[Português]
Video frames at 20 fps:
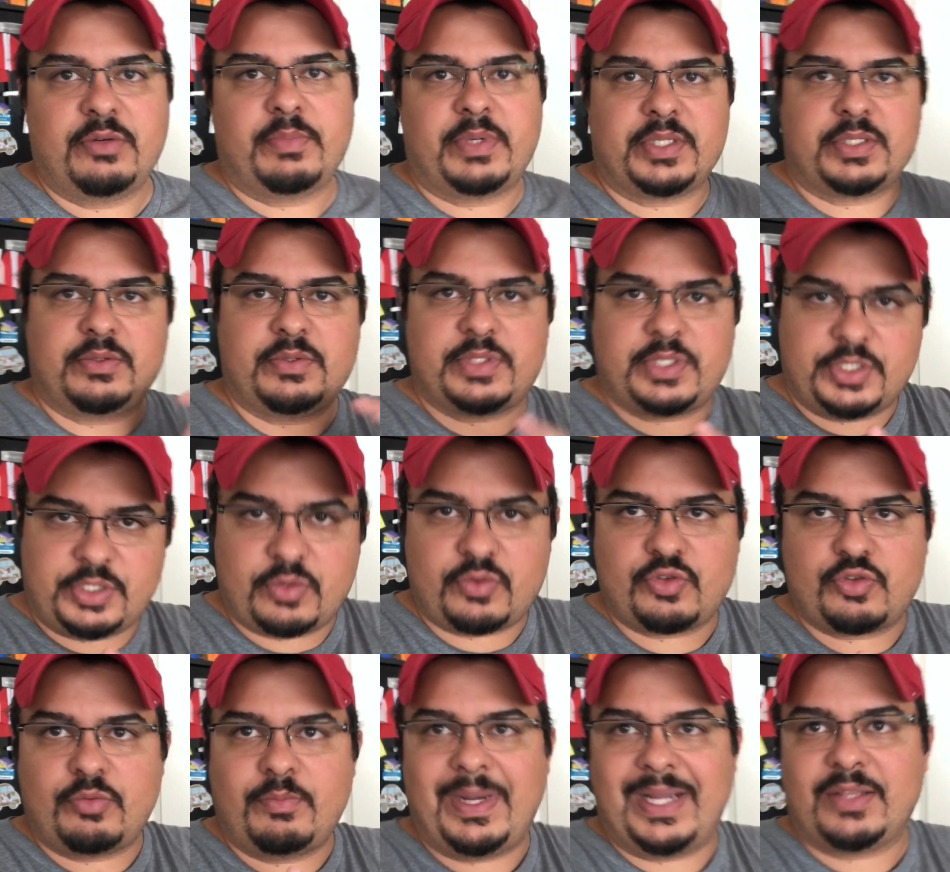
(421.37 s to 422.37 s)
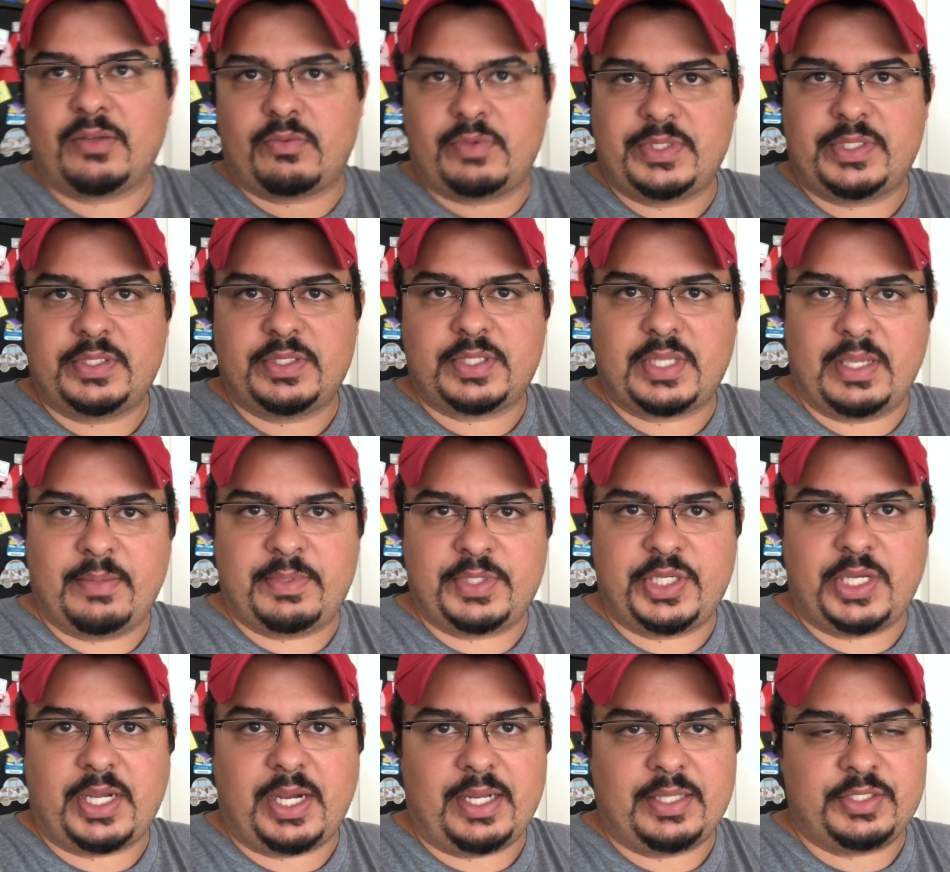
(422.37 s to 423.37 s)
no Brasil esteja acostumado com esse esquema
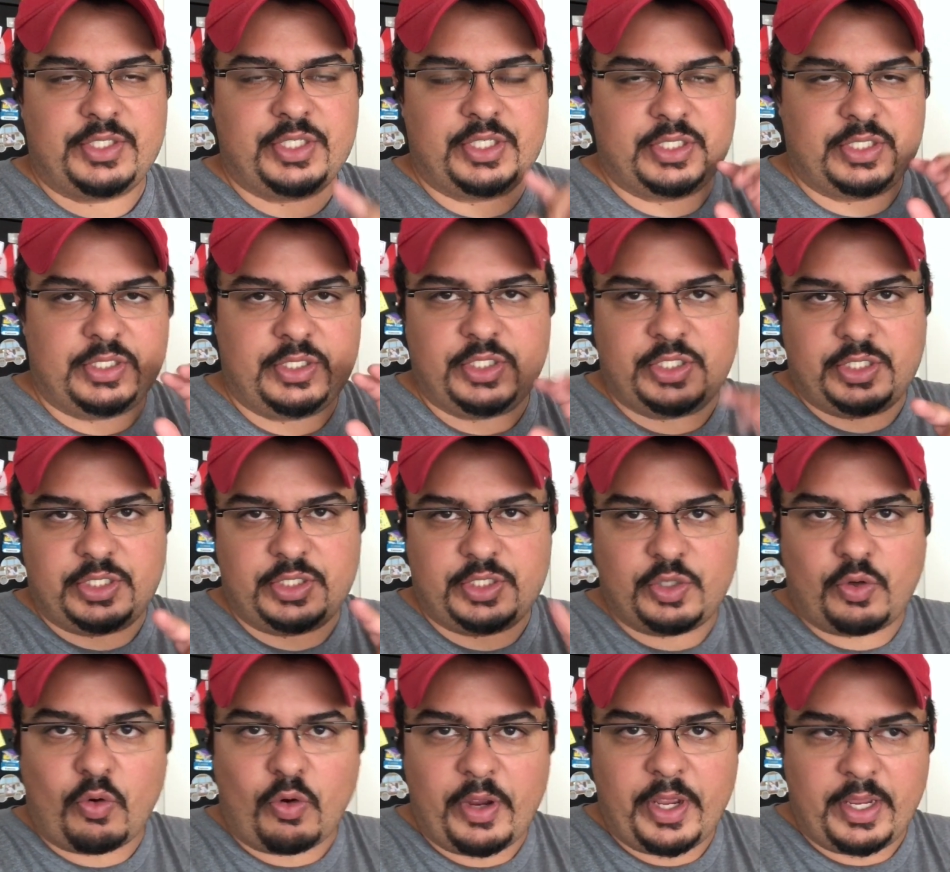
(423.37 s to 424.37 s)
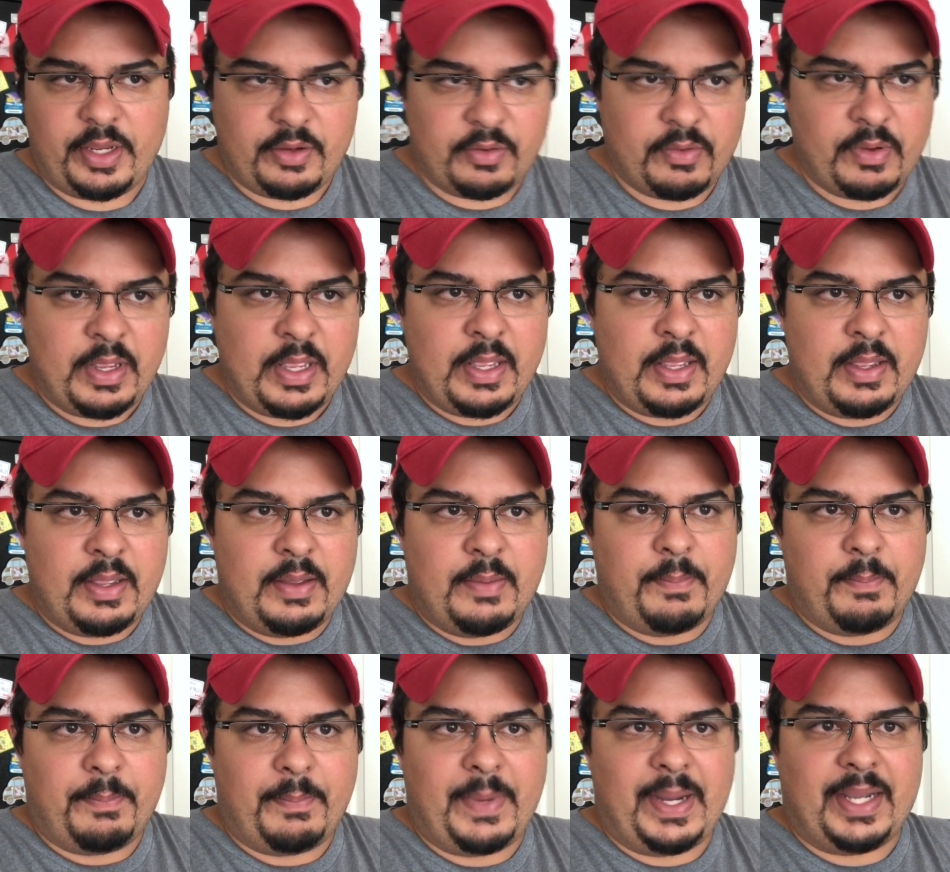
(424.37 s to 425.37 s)
de, de, de, de correio.
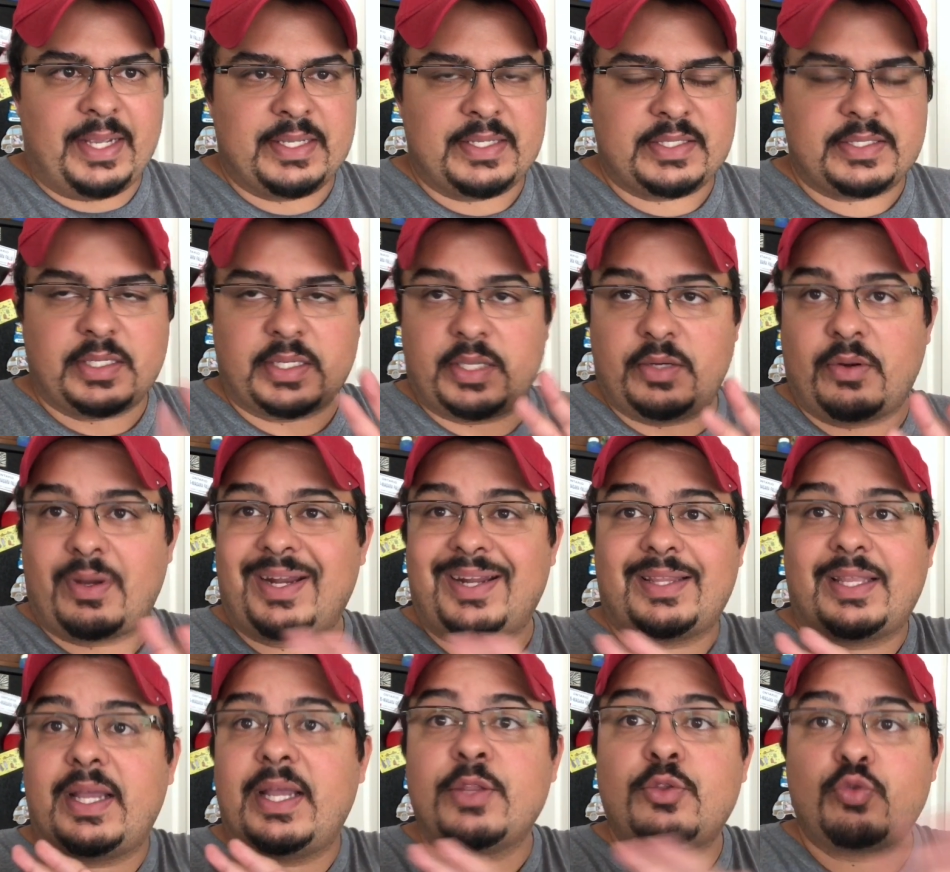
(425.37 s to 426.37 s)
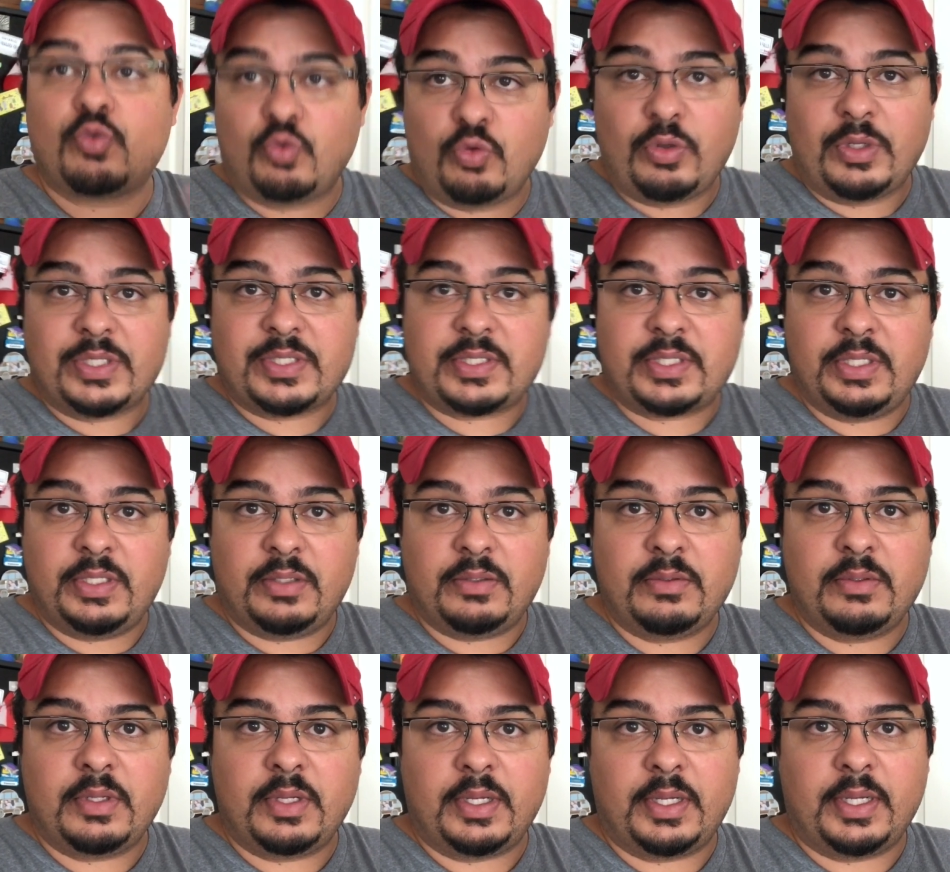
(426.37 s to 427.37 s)
Mas aqui no Canadá é tudo
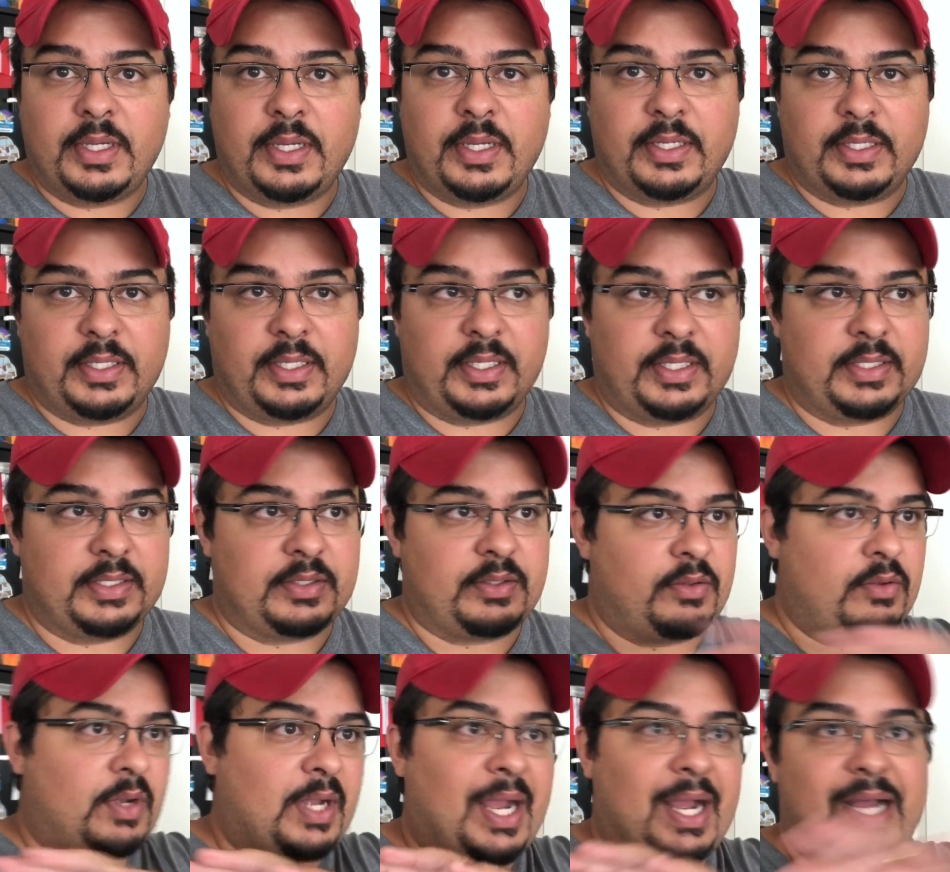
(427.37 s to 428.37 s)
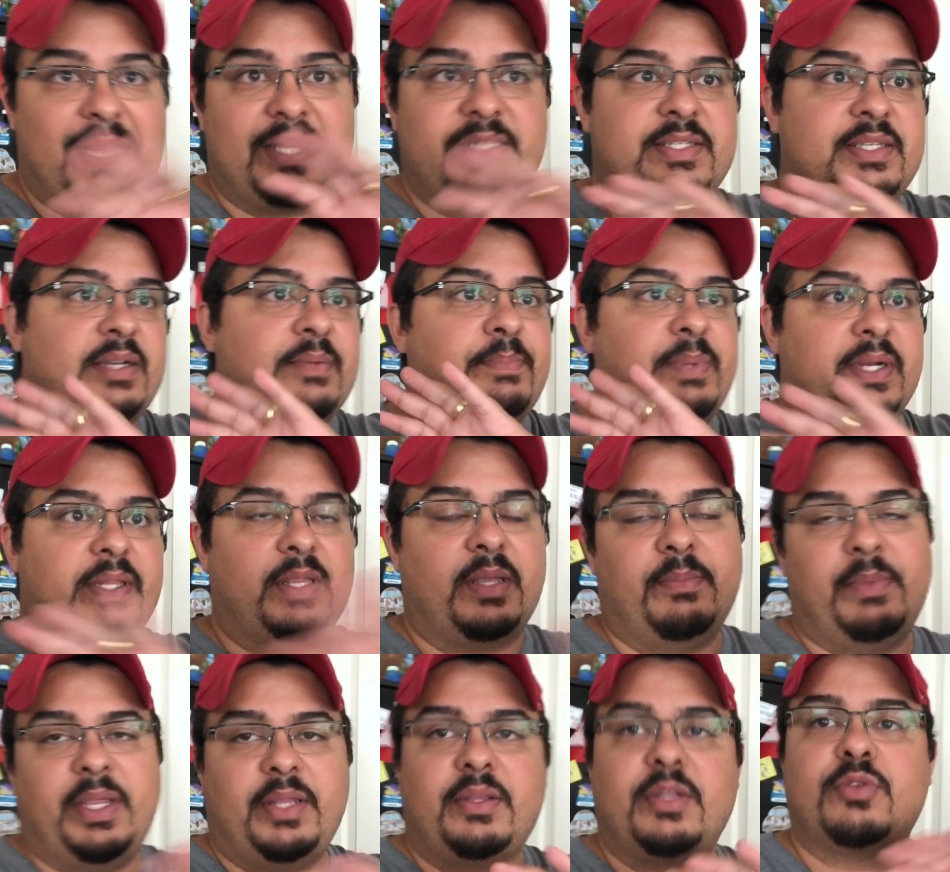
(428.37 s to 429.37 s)
assim: é, casa,
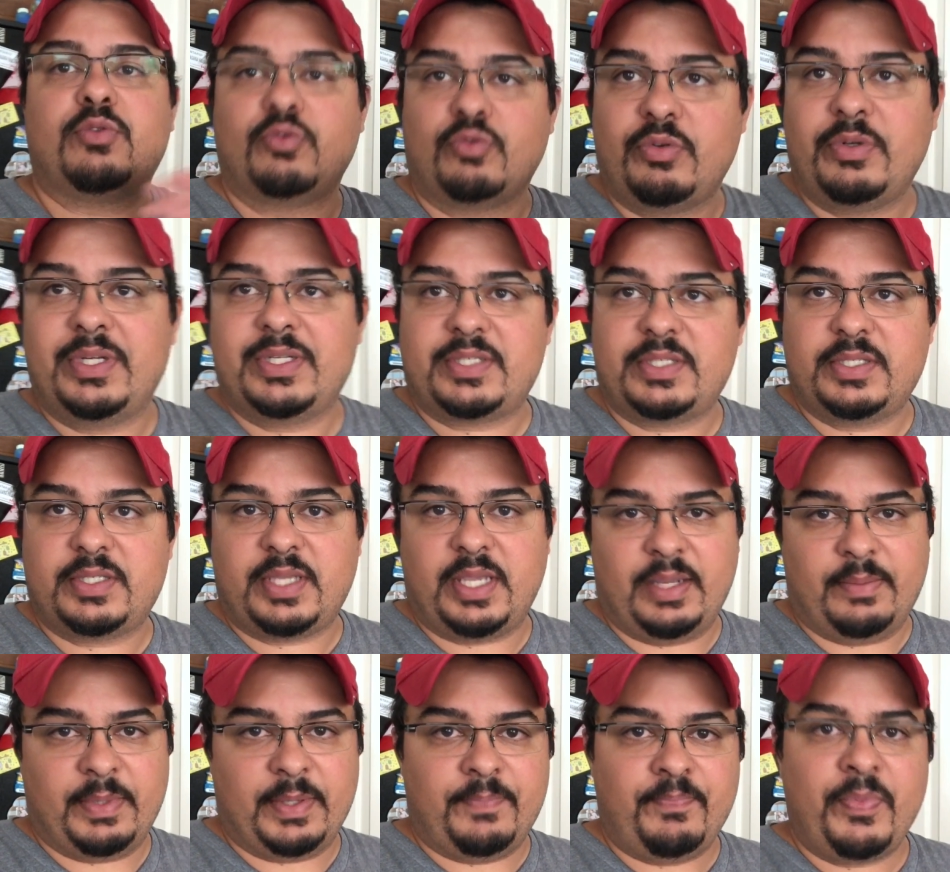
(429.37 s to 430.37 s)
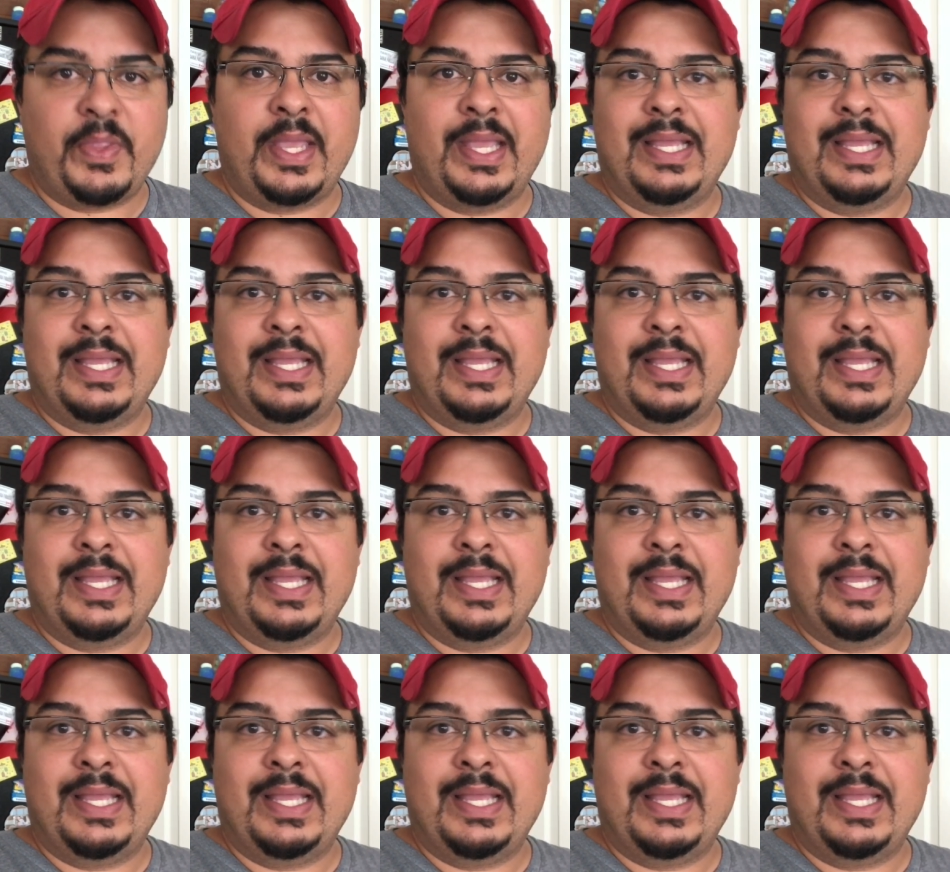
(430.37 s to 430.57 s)
apartamento, é tudo nesse esquema.